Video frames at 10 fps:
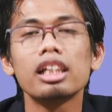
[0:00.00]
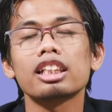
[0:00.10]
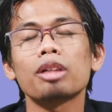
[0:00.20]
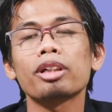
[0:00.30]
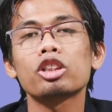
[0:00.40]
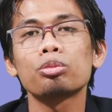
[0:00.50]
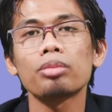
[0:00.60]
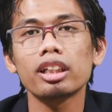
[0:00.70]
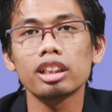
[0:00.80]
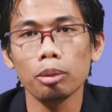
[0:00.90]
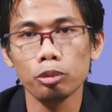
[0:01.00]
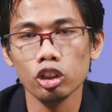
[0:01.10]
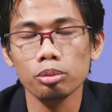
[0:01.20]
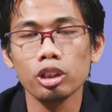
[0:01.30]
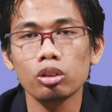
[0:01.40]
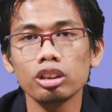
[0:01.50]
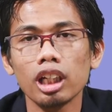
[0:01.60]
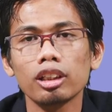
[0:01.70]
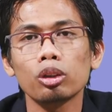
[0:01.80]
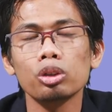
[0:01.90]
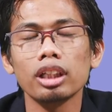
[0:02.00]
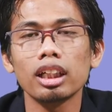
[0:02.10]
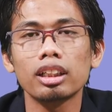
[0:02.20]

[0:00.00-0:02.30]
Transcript: Sampai jumpa di episode berikutnya tentu saja